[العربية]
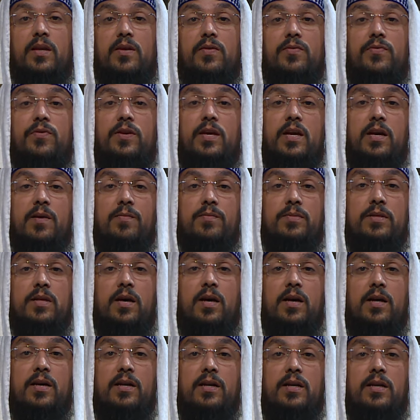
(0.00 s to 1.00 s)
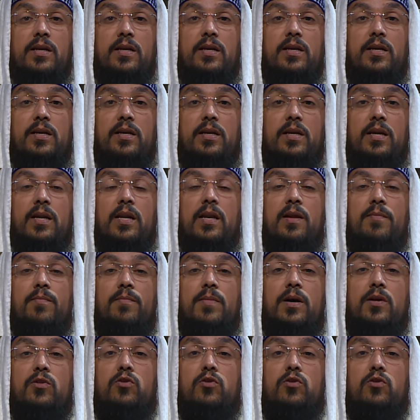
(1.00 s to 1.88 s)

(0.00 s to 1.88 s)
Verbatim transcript: في رمضان لما